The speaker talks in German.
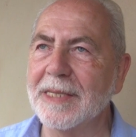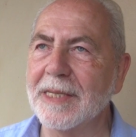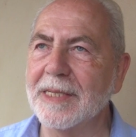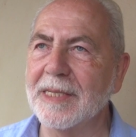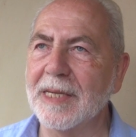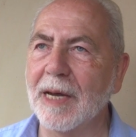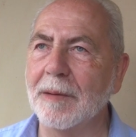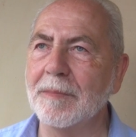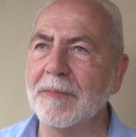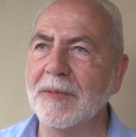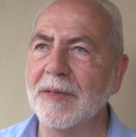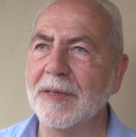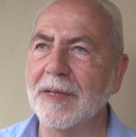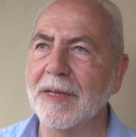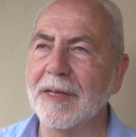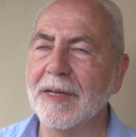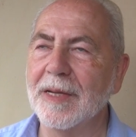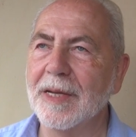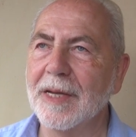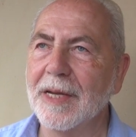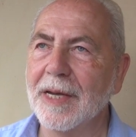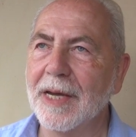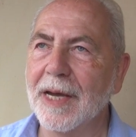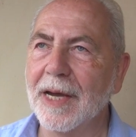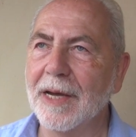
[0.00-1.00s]
zusammen,
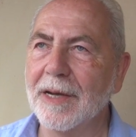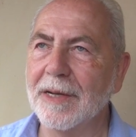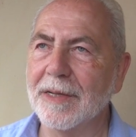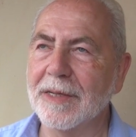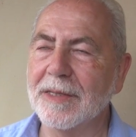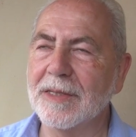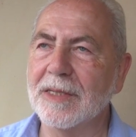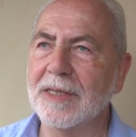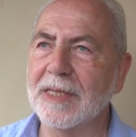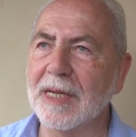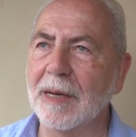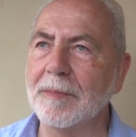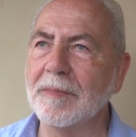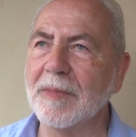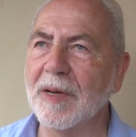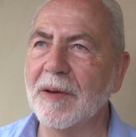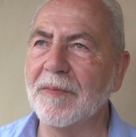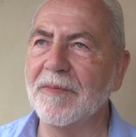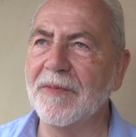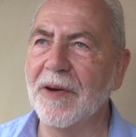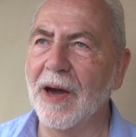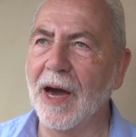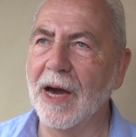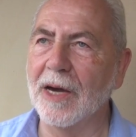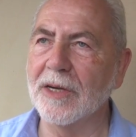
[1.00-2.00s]
äh,
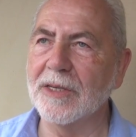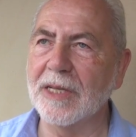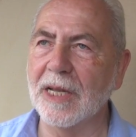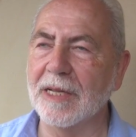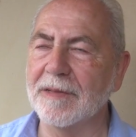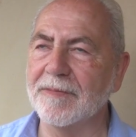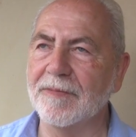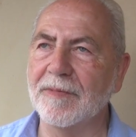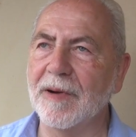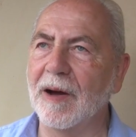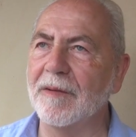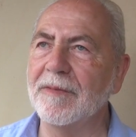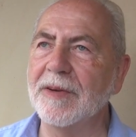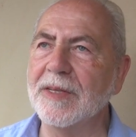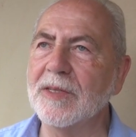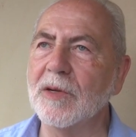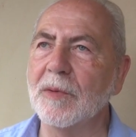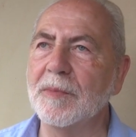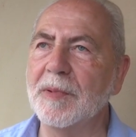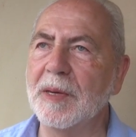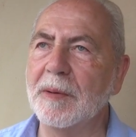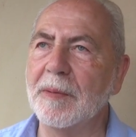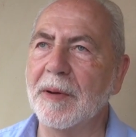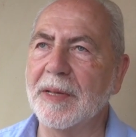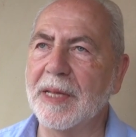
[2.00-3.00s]
zusammengepfercht. Das war wie
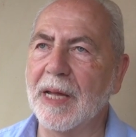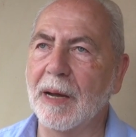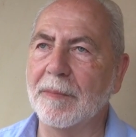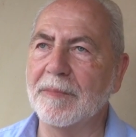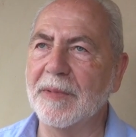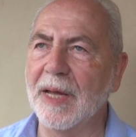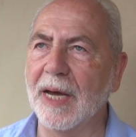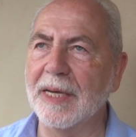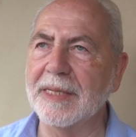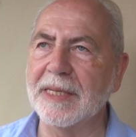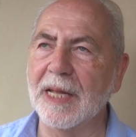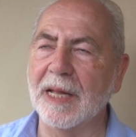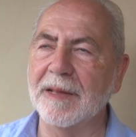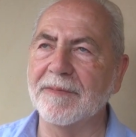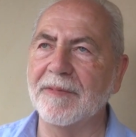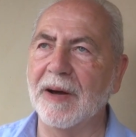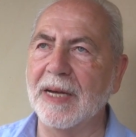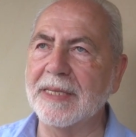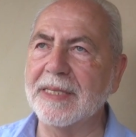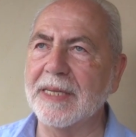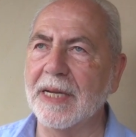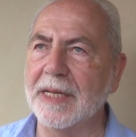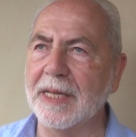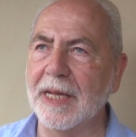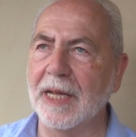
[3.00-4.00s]
so Biberdamm. Da ist das
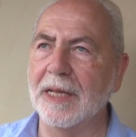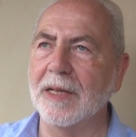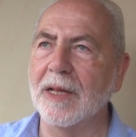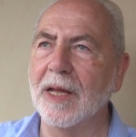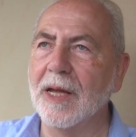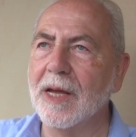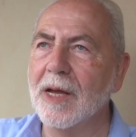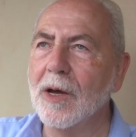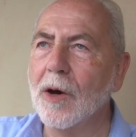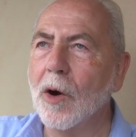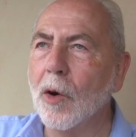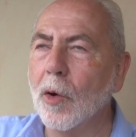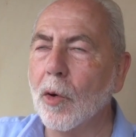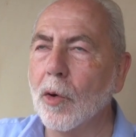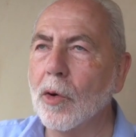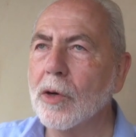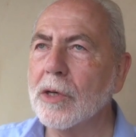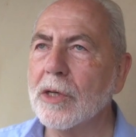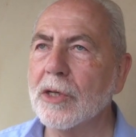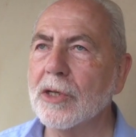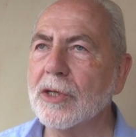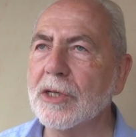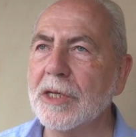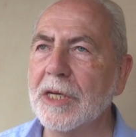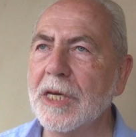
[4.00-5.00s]
Wasser dann
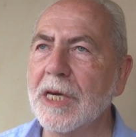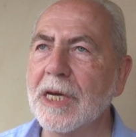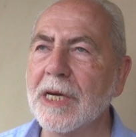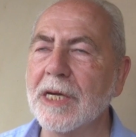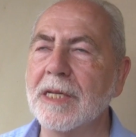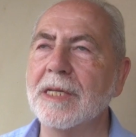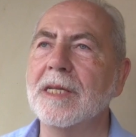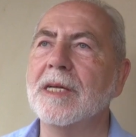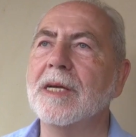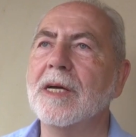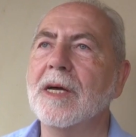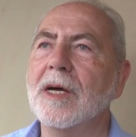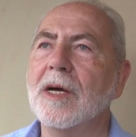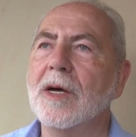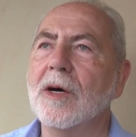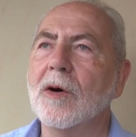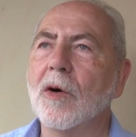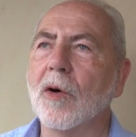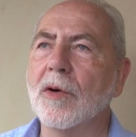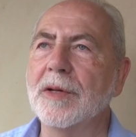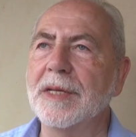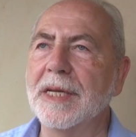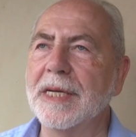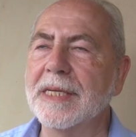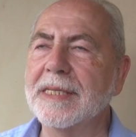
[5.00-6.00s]
hochgestiegen
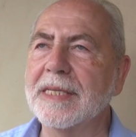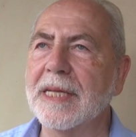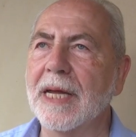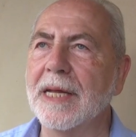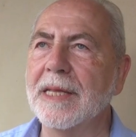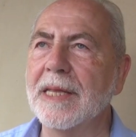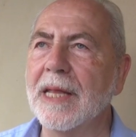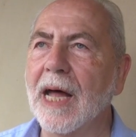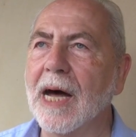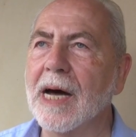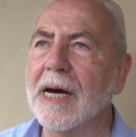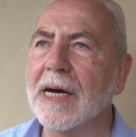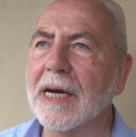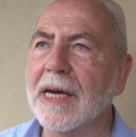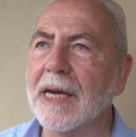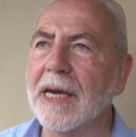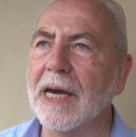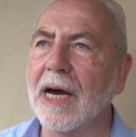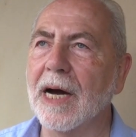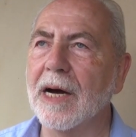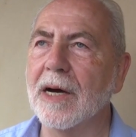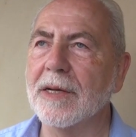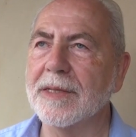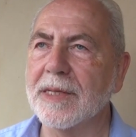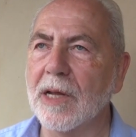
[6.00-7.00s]
und ist dann
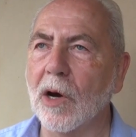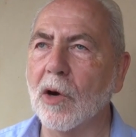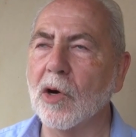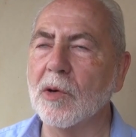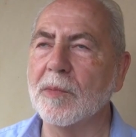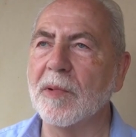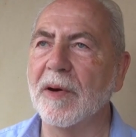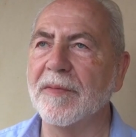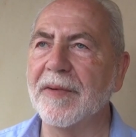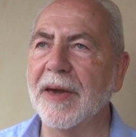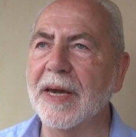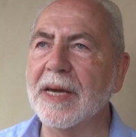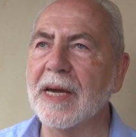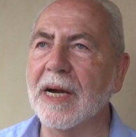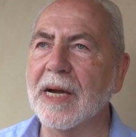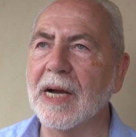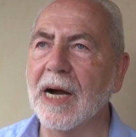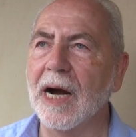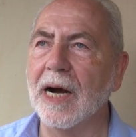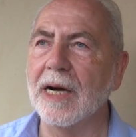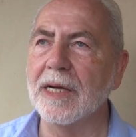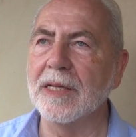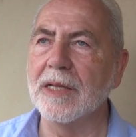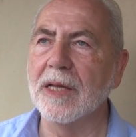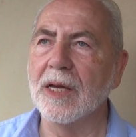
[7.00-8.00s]
nachher darüber
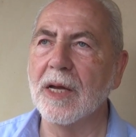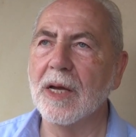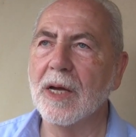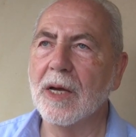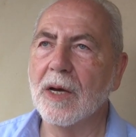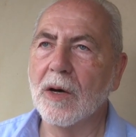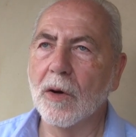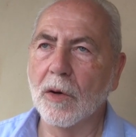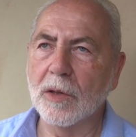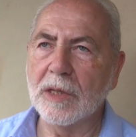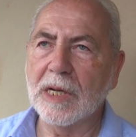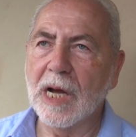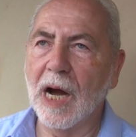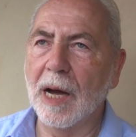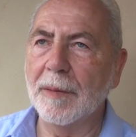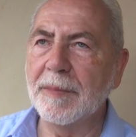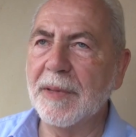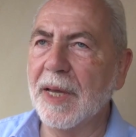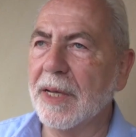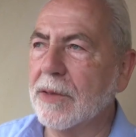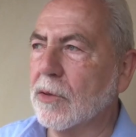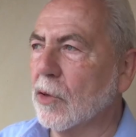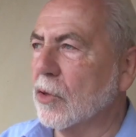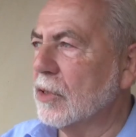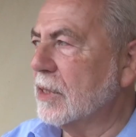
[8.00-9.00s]
weggegangen und kam
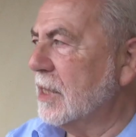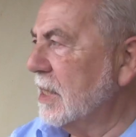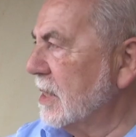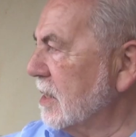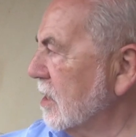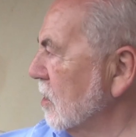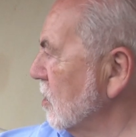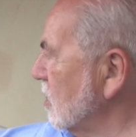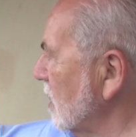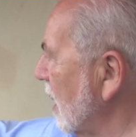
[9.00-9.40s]
hier durch diese